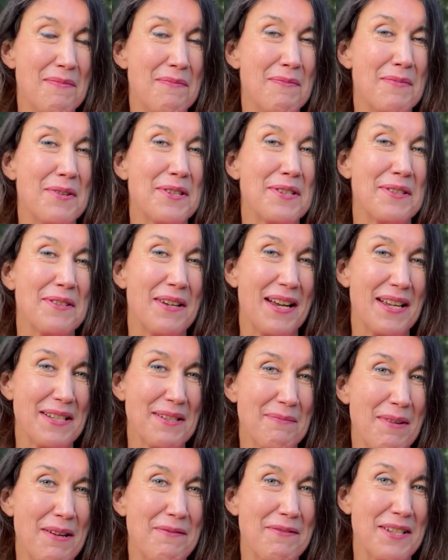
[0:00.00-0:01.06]
musst du
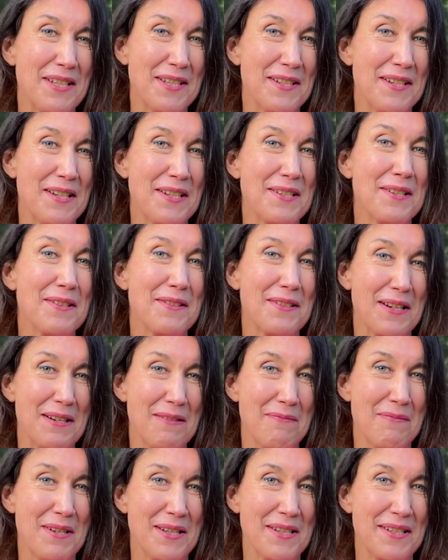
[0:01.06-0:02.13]
erstmal wissen, dass du
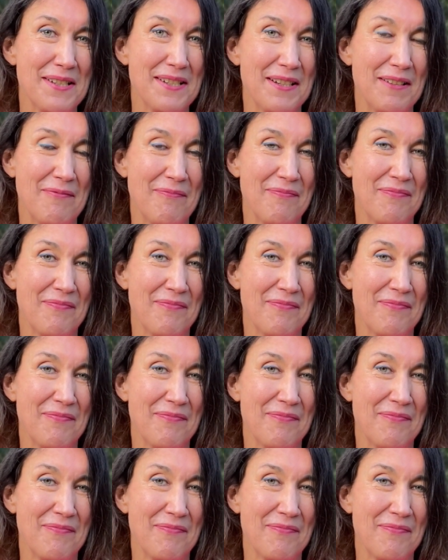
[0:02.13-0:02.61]
drin bist.